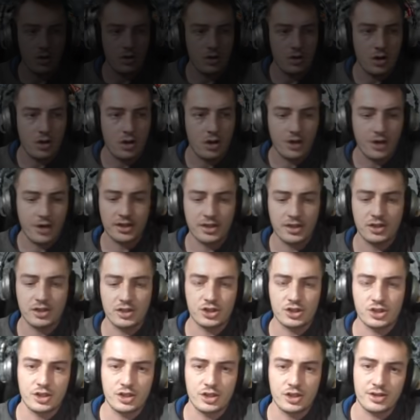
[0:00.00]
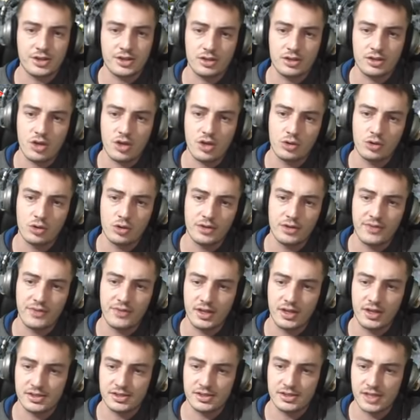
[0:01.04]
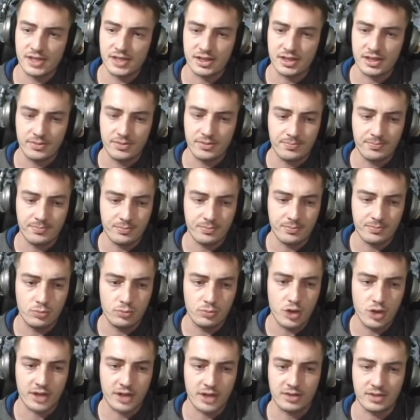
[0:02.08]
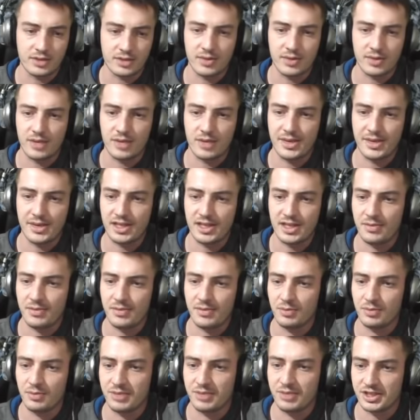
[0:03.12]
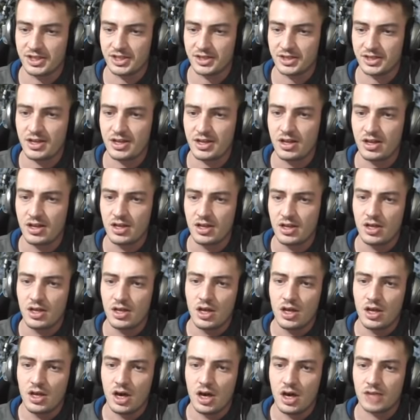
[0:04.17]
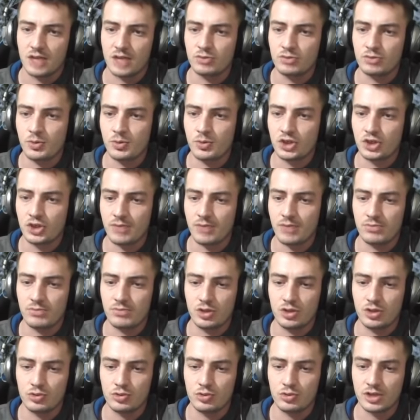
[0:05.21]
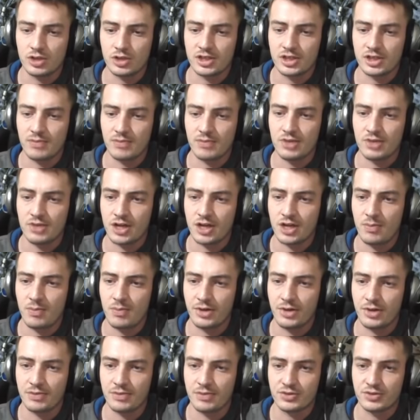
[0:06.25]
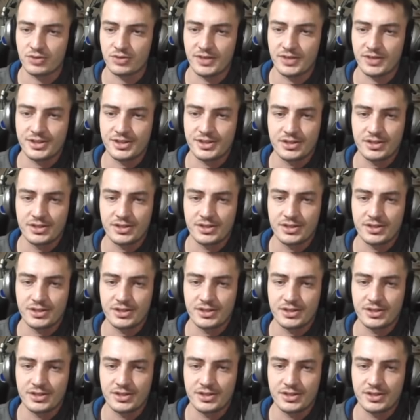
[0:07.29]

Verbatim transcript: Arkadaşlar dekoları falan sattım. Buya attım yani bekleyemedim pazarda. 65M 281K paramız var.